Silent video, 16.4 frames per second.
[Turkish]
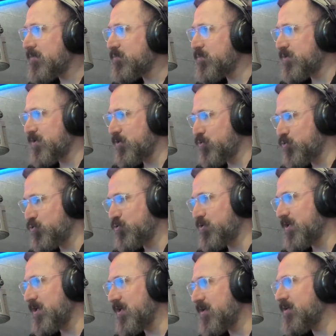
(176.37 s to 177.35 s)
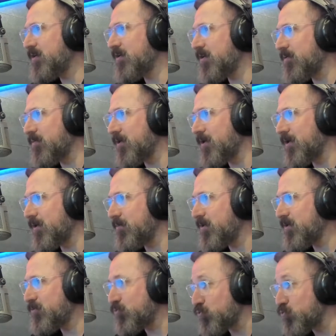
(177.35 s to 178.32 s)
bir de hücrelerinle
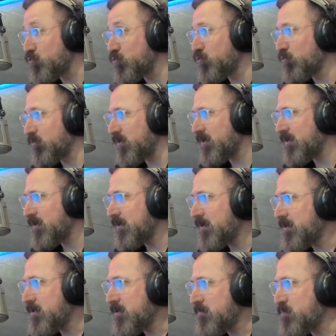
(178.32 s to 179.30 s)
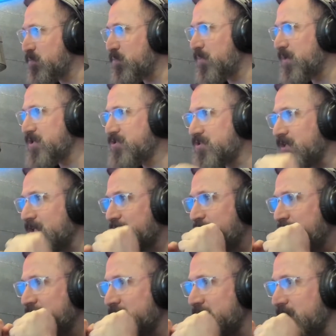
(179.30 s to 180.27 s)
beraber ruhunla
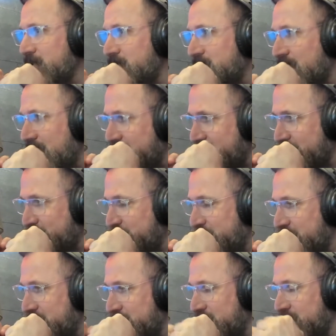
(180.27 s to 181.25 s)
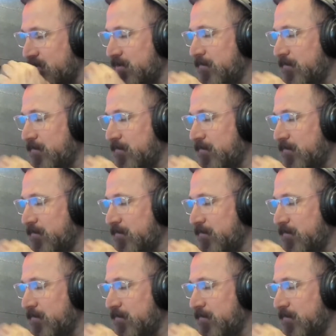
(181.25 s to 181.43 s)
etmek ve idrak etmek var.